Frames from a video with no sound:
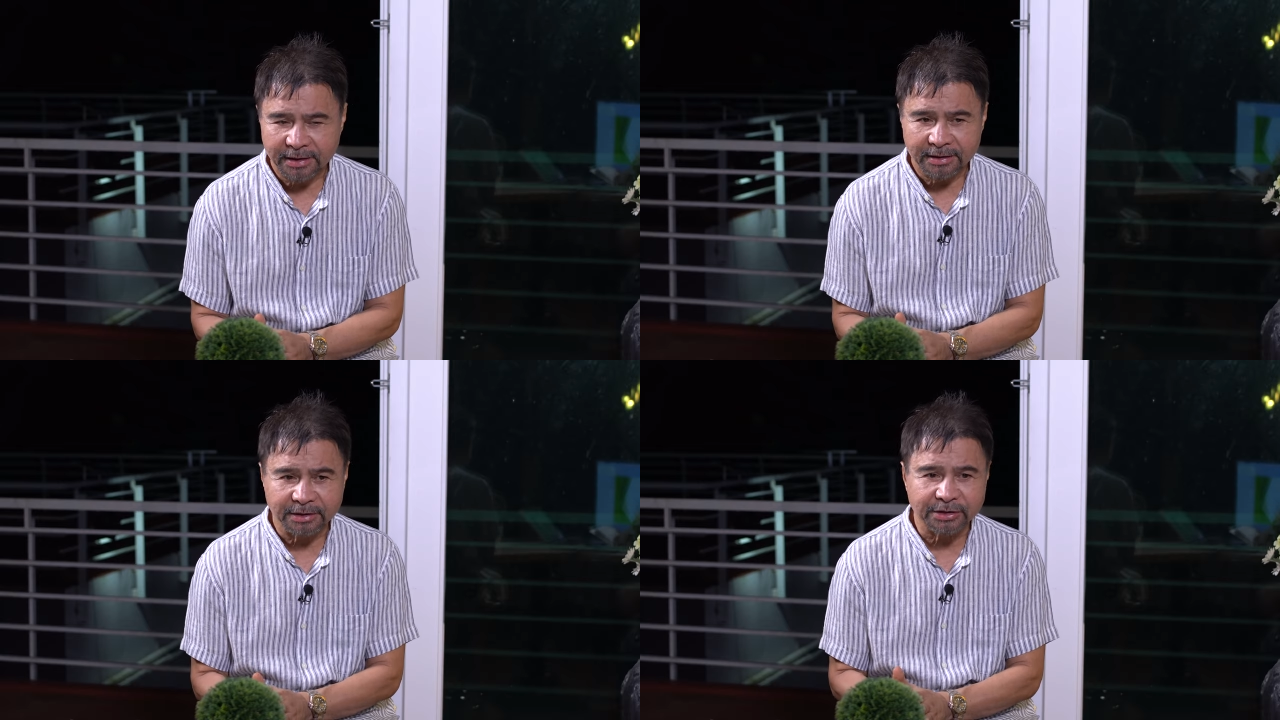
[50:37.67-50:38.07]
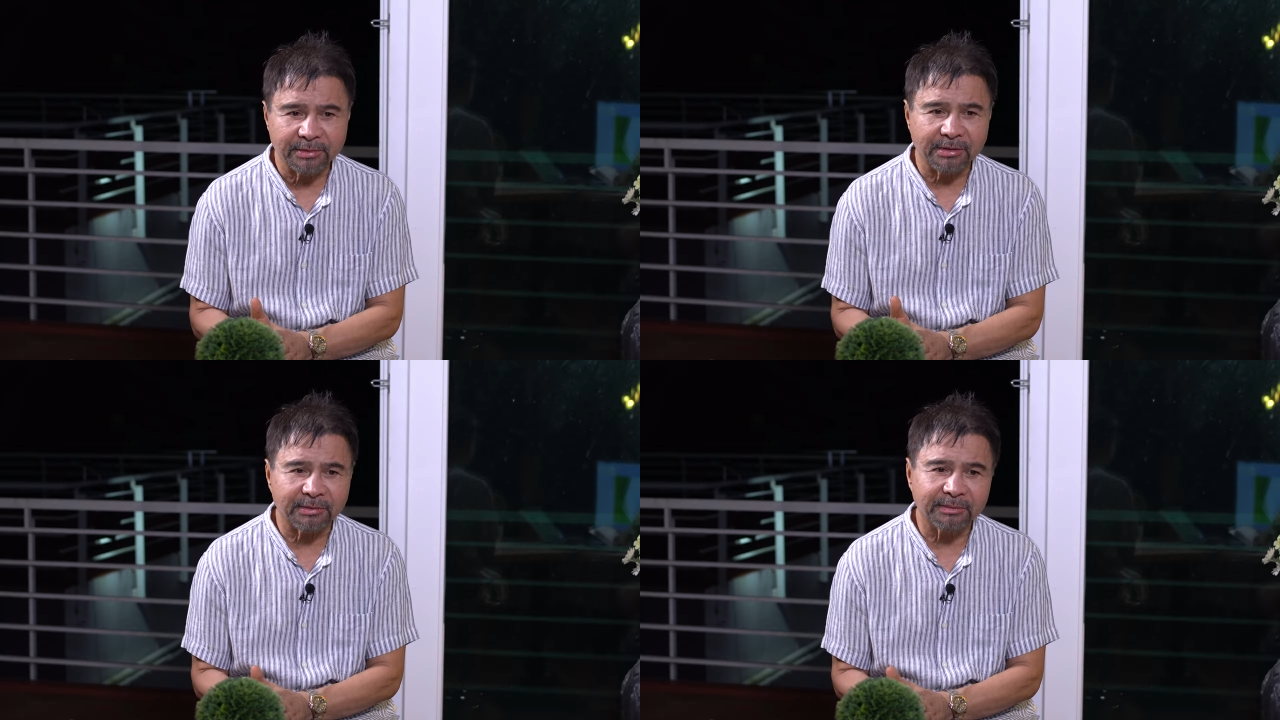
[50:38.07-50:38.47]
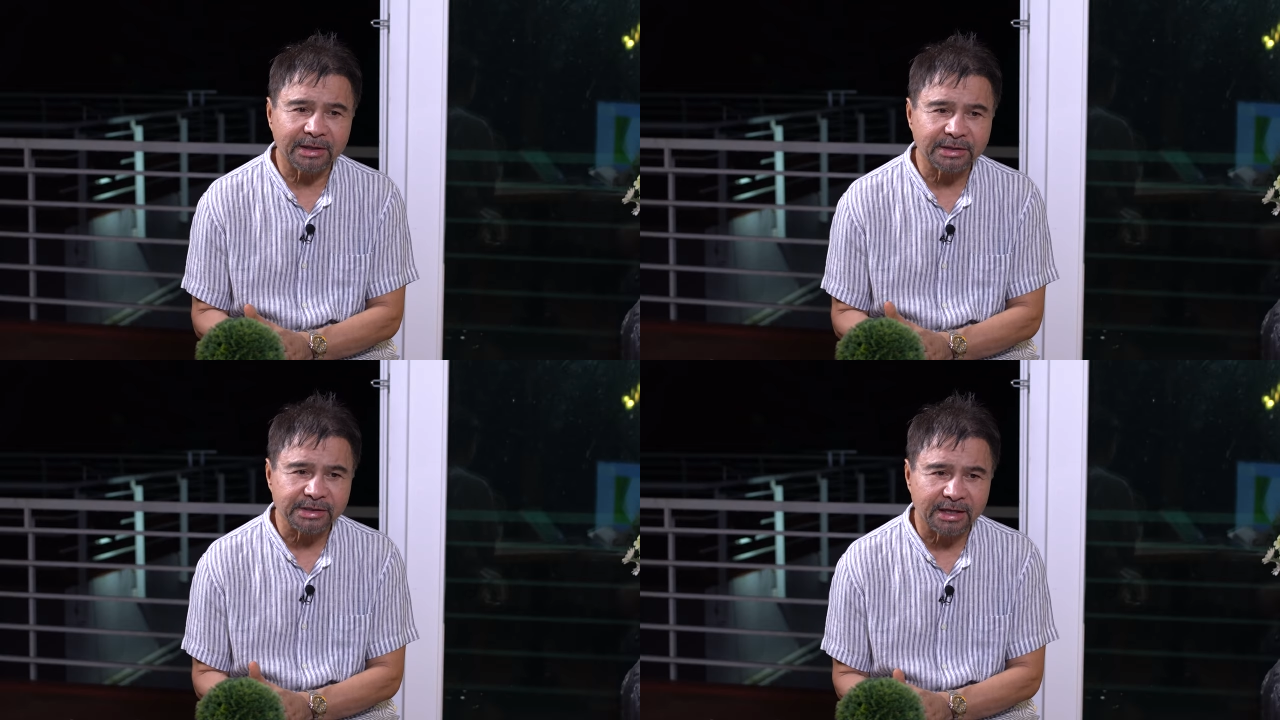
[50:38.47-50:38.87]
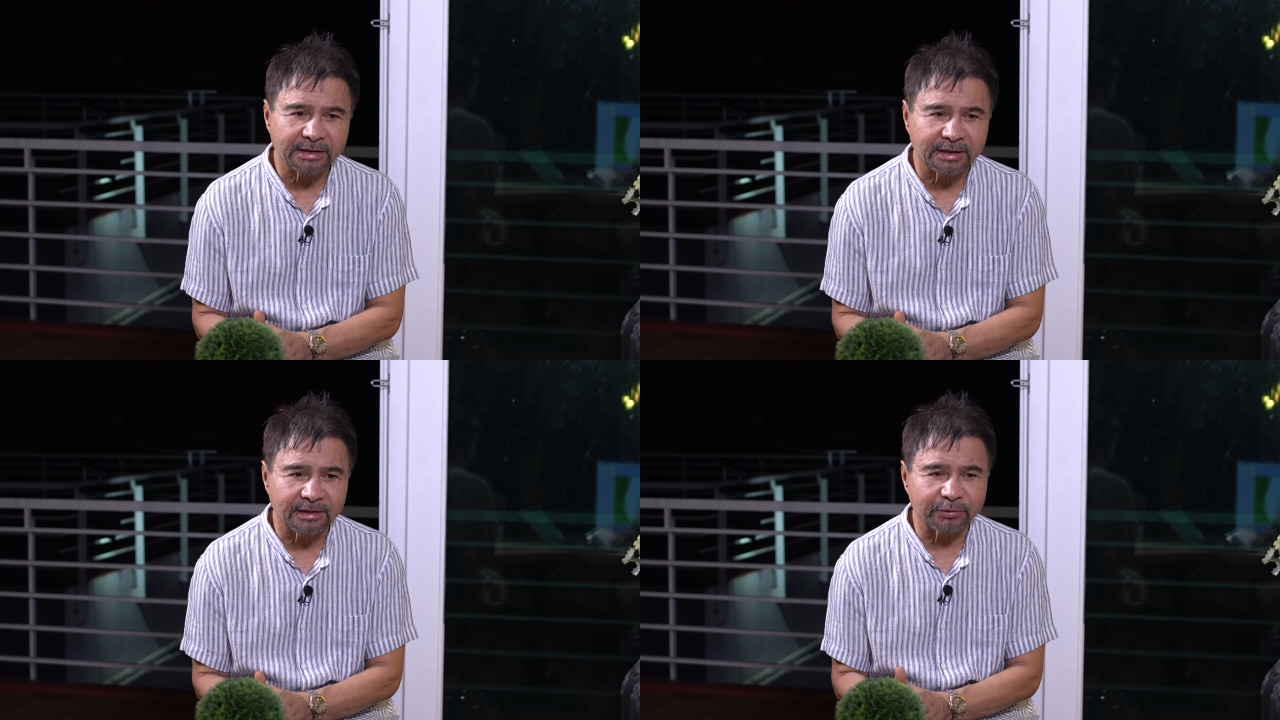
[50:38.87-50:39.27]
na siyang magbibigay sa
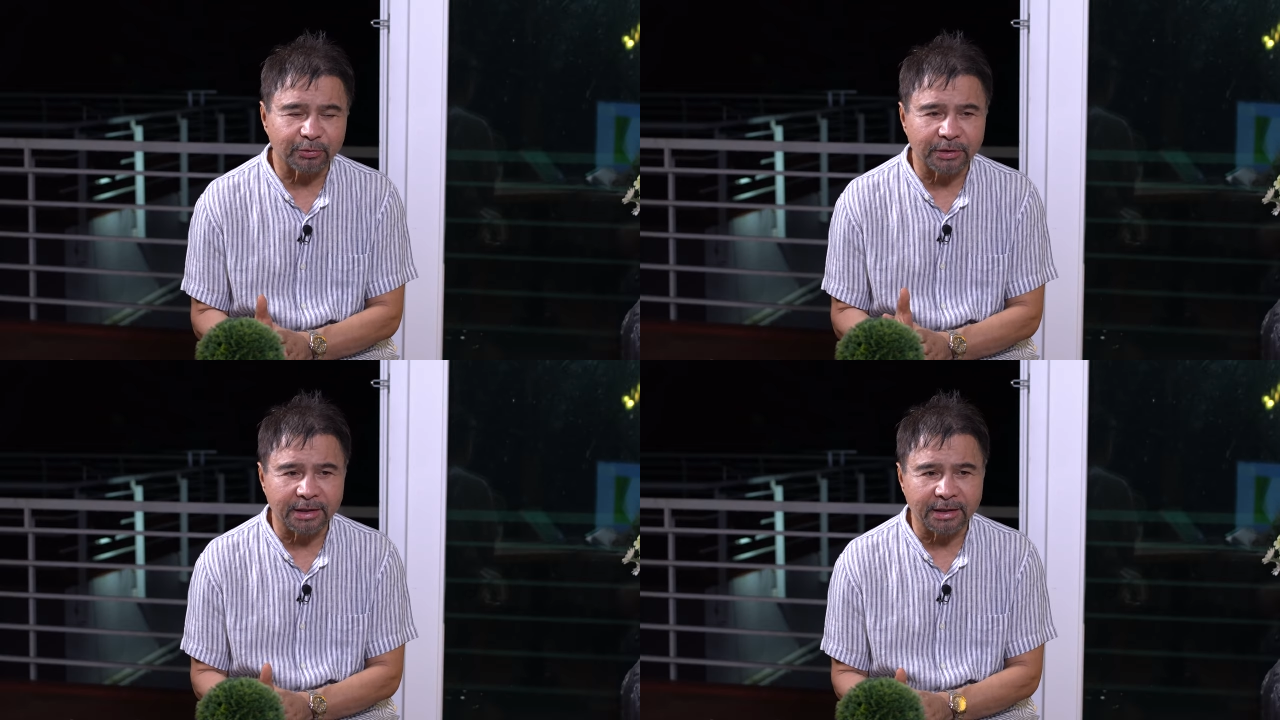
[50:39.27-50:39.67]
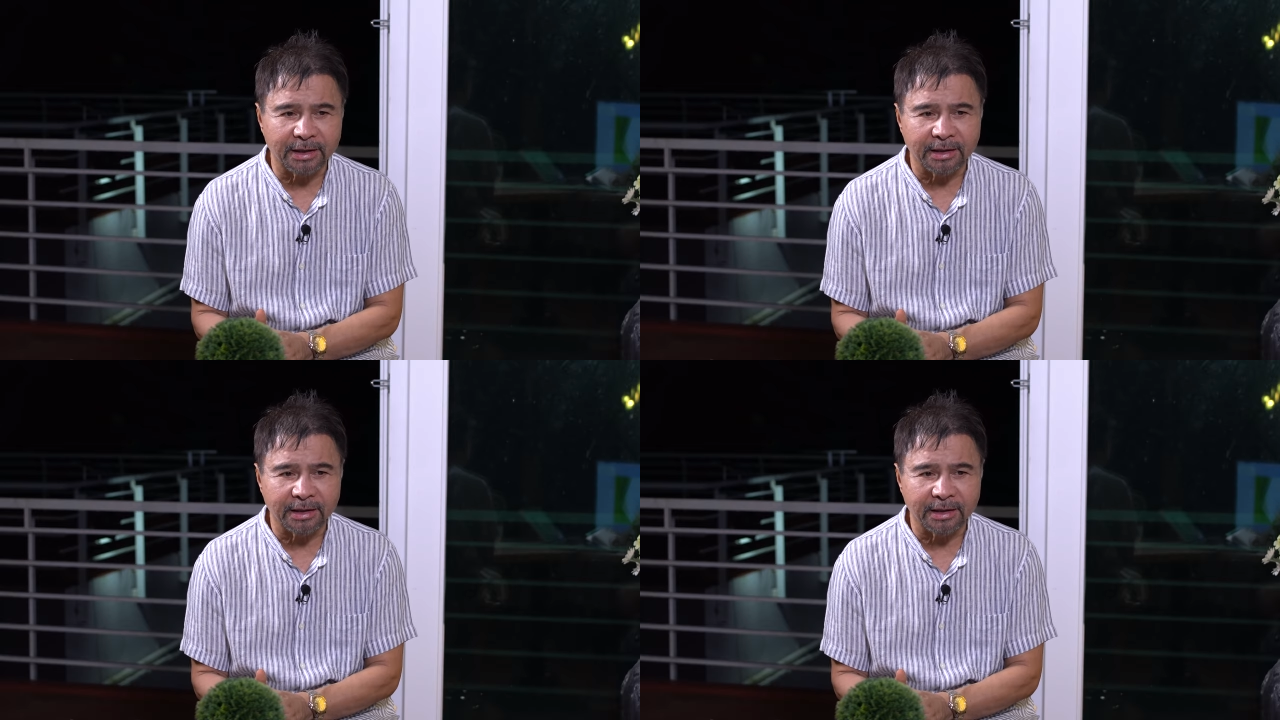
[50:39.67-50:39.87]
atin ng tunay na